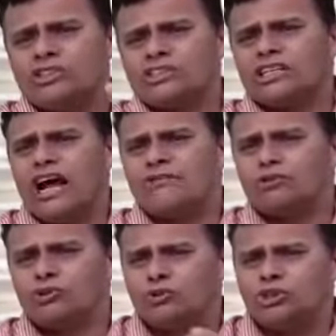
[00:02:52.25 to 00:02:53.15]

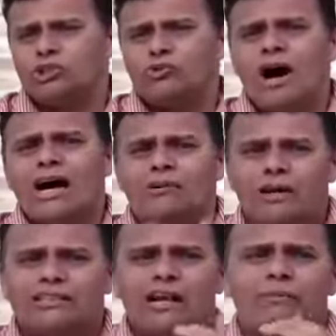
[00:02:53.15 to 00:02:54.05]
escravos continuaram
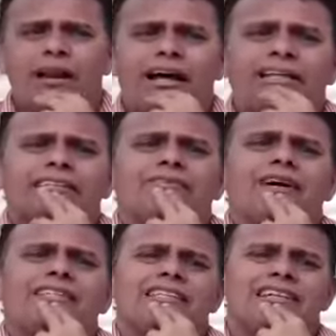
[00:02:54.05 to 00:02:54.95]
a trabalhar nas
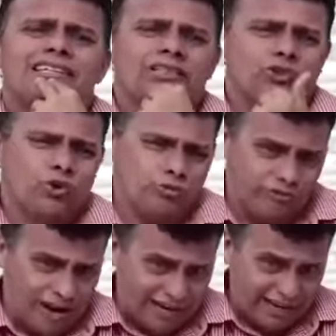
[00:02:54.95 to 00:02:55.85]
fazendas como
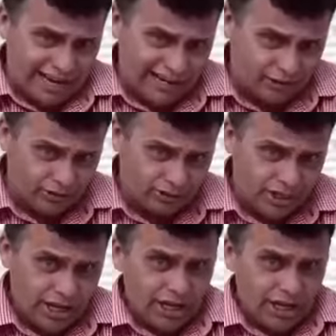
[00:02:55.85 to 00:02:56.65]
vaqueiros